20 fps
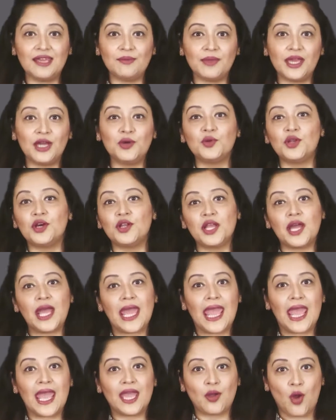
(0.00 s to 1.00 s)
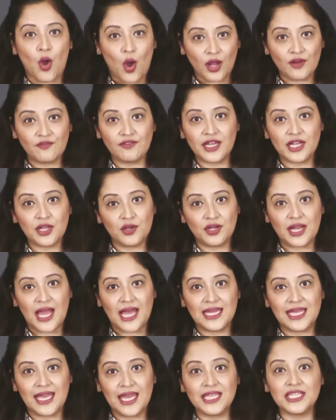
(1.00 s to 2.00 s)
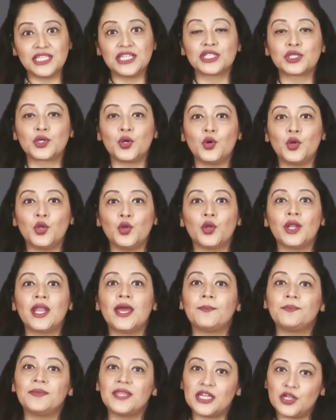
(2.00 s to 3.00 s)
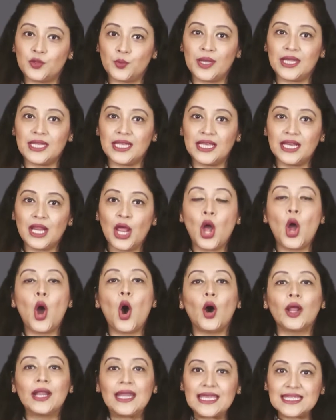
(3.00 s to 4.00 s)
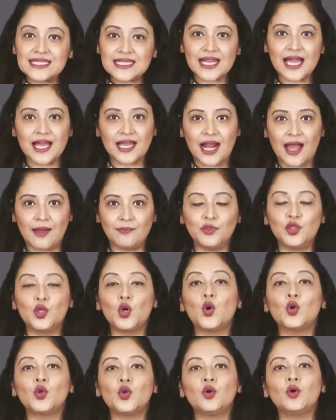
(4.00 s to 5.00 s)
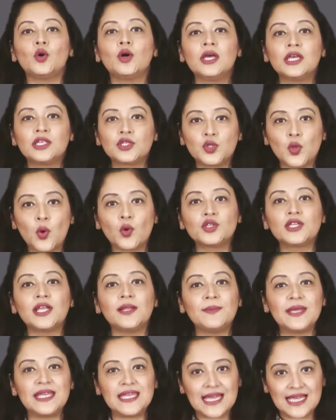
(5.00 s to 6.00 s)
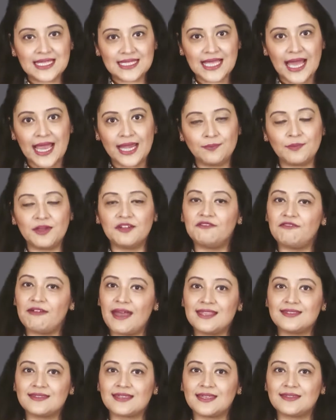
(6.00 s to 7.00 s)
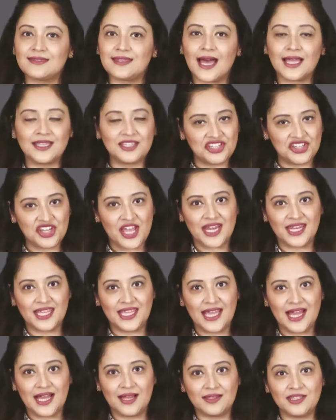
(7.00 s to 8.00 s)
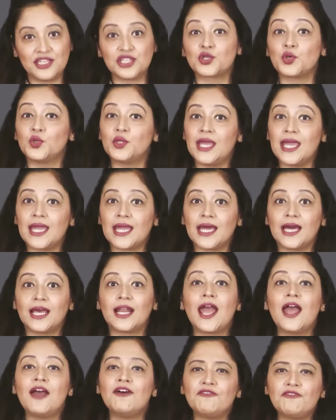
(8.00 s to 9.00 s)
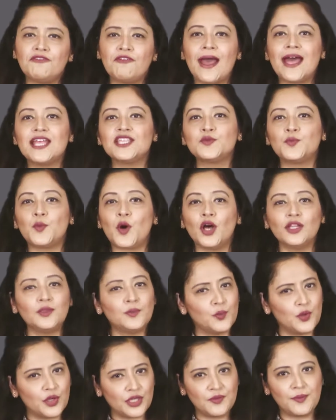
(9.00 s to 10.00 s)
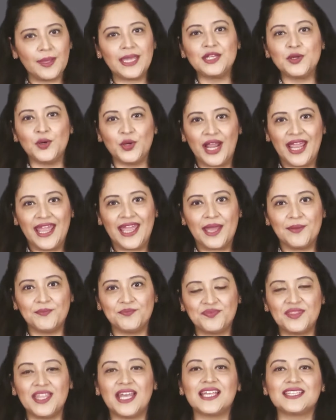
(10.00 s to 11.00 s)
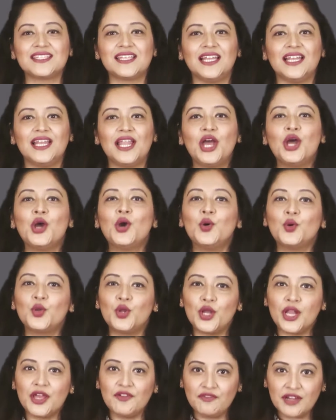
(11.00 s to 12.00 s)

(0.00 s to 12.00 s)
ही में उन्होंने एक और वीडियो डाली है जिसको इन्होंने अपने ट्विटर और इंस्टाग्राम दोनों सोशल मीडिया साइट में फैंस के साथ शेयर किया जिसको देखकर फैंस बहुत मोटिवेट हो रहे हैं दरअसल उन्होंने